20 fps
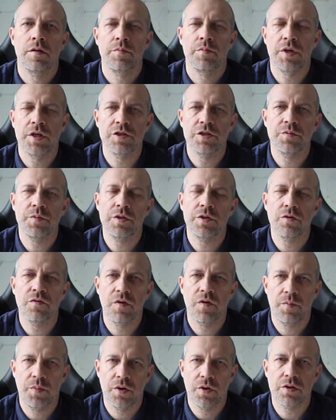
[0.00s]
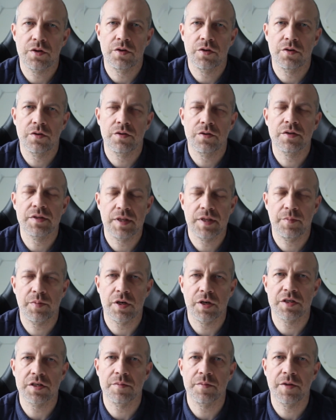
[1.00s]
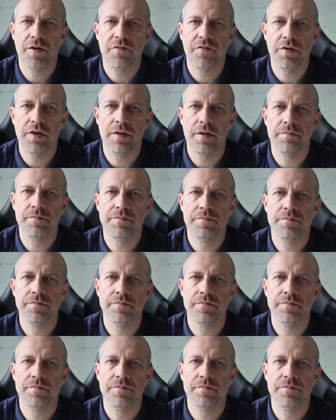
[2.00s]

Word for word: 5 mitów o porno. Zapraszam na film.